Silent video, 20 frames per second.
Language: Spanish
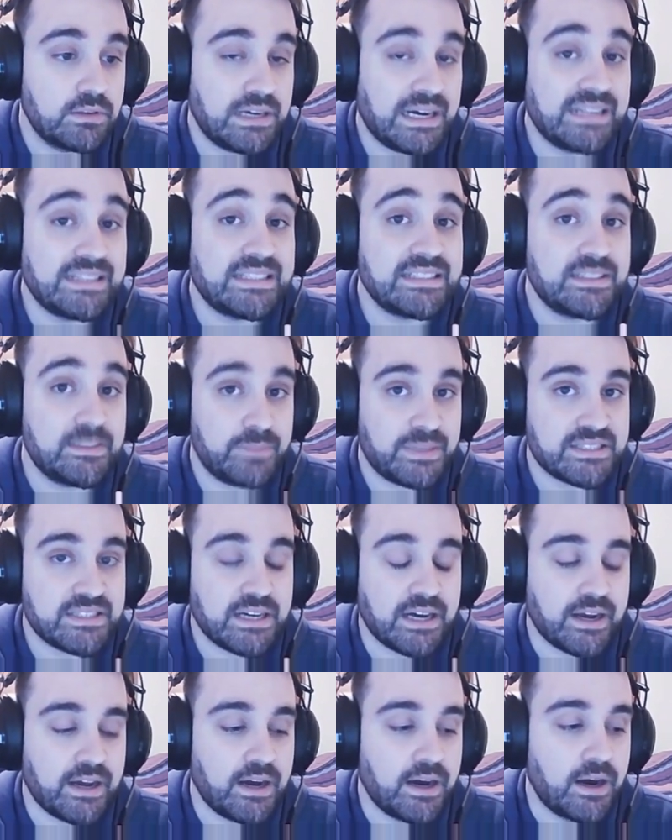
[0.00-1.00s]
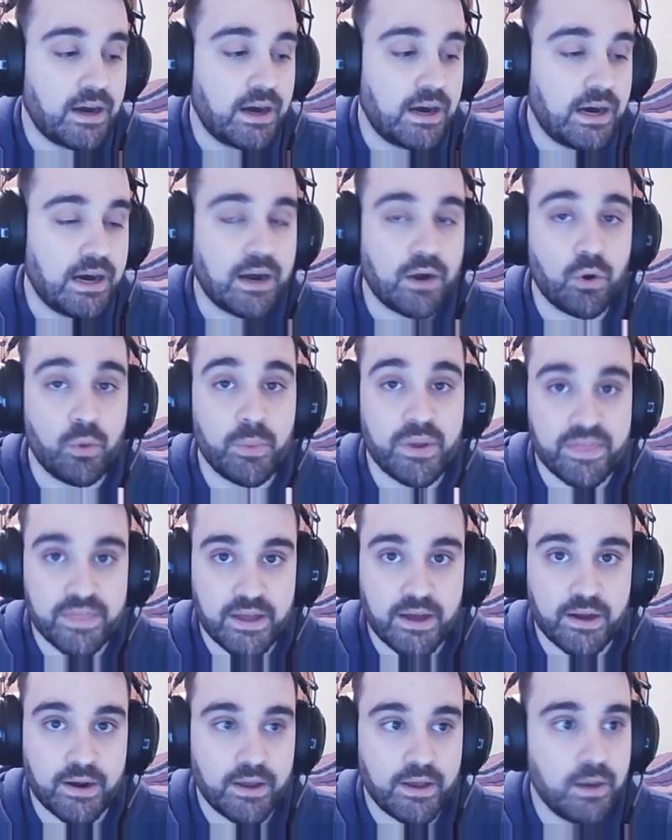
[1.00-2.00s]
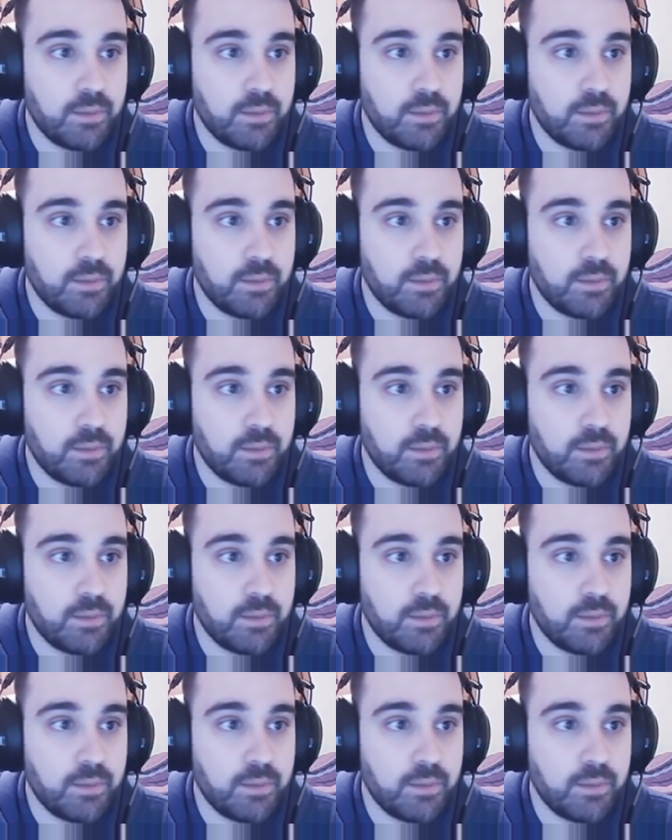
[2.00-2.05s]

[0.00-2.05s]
Antes de pasar a, comentar